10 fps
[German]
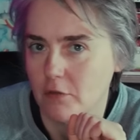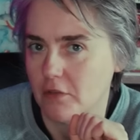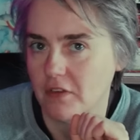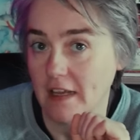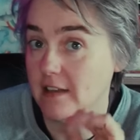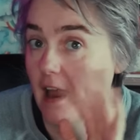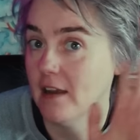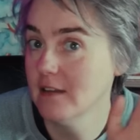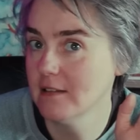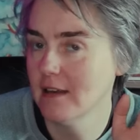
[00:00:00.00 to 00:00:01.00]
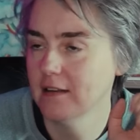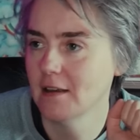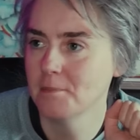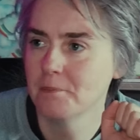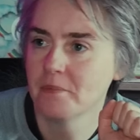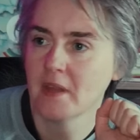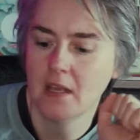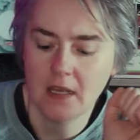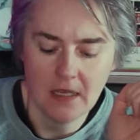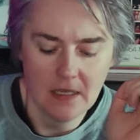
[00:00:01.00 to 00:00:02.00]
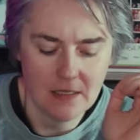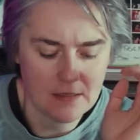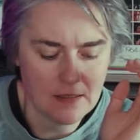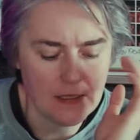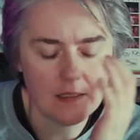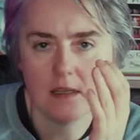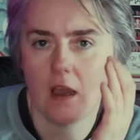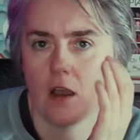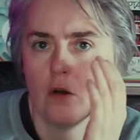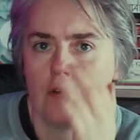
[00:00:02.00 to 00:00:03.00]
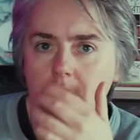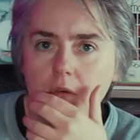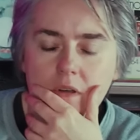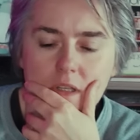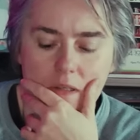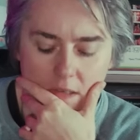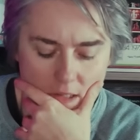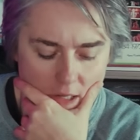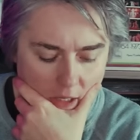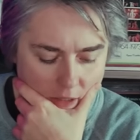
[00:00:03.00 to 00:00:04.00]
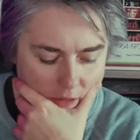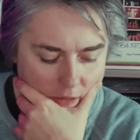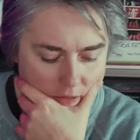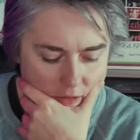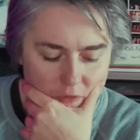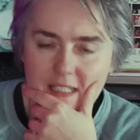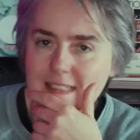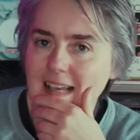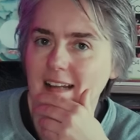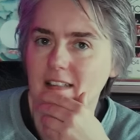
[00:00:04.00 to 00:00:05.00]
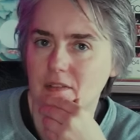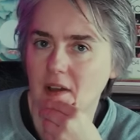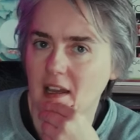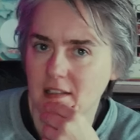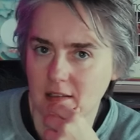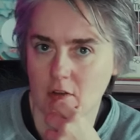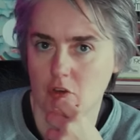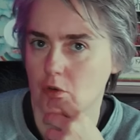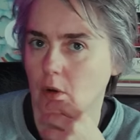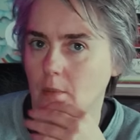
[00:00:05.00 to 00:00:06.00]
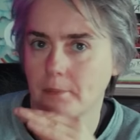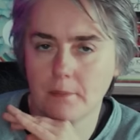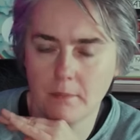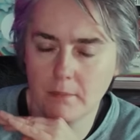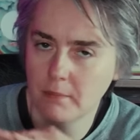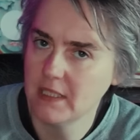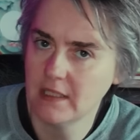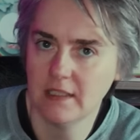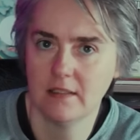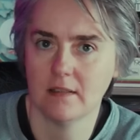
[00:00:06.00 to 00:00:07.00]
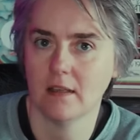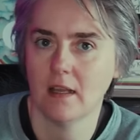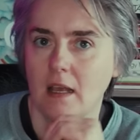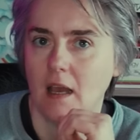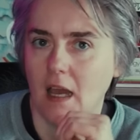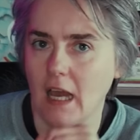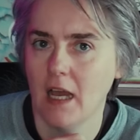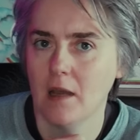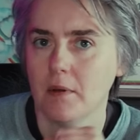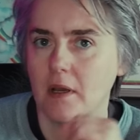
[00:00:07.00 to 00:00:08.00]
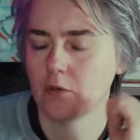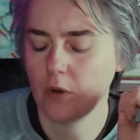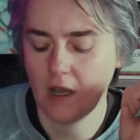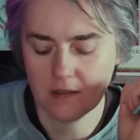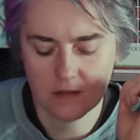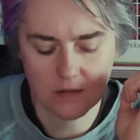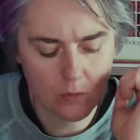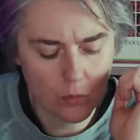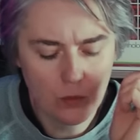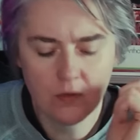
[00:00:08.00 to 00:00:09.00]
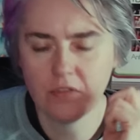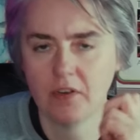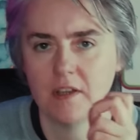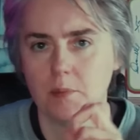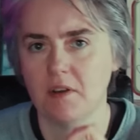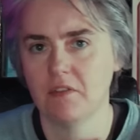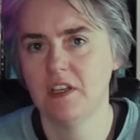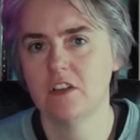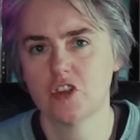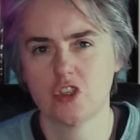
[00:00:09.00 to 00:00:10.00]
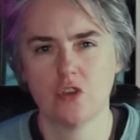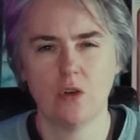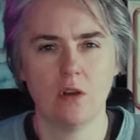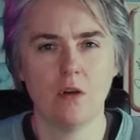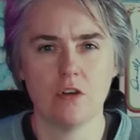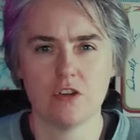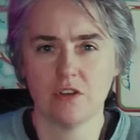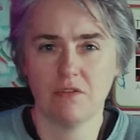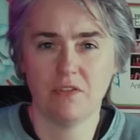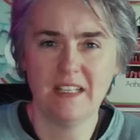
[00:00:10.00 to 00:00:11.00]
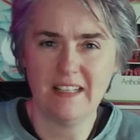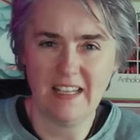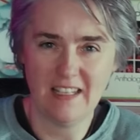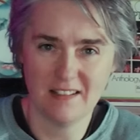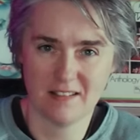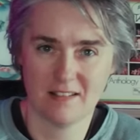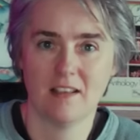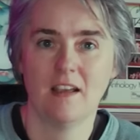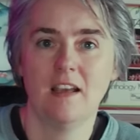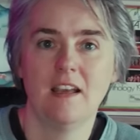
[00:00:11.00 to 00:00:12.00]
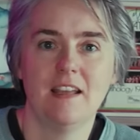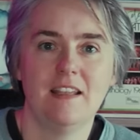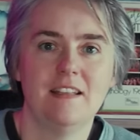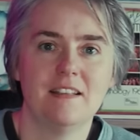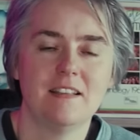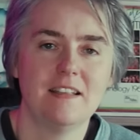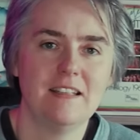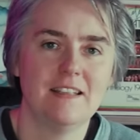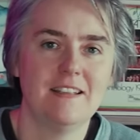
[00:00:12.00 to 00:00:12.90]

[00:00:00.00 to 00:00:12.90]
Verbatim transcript: wird vielleicht alles ändern. Ich lege die auf und ich will nicht sagen, es war ein Sandsturm, mitnichten, aber du hattest unfassbar viele Störgeräusche, viel Hiss in,